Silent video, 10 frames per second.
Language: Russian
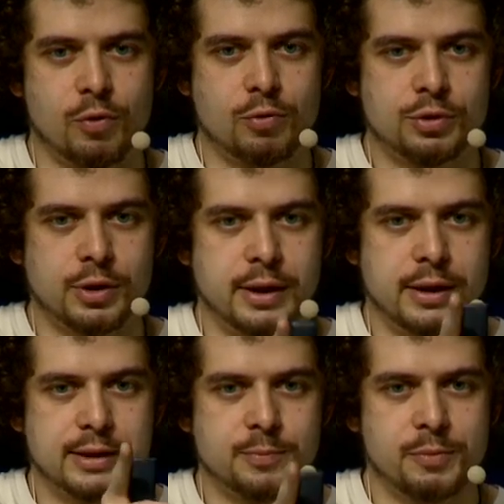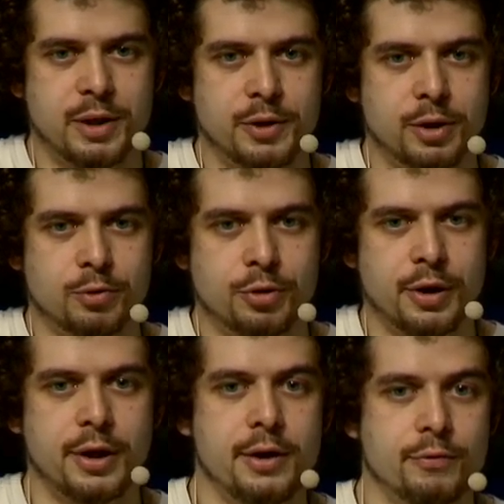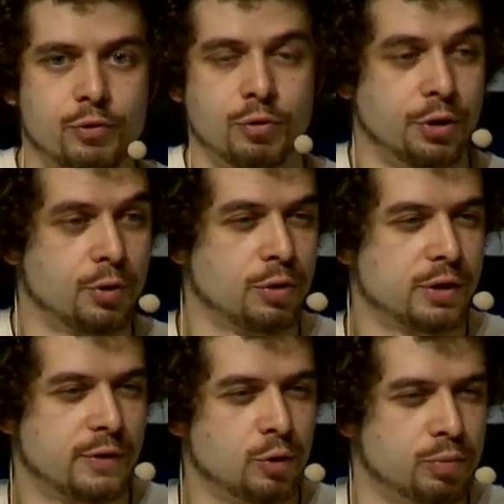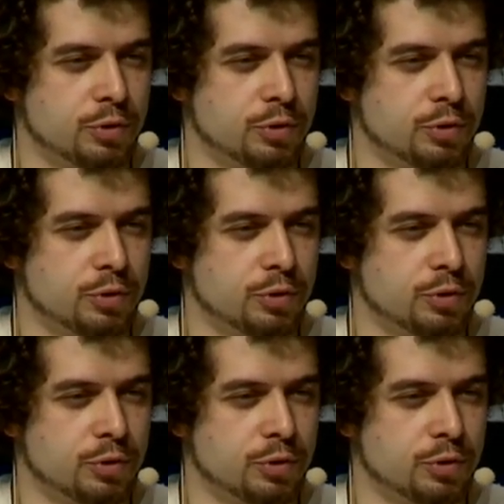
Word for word: фокус, а, запоминаем на героя, и все. Герой у нас в одной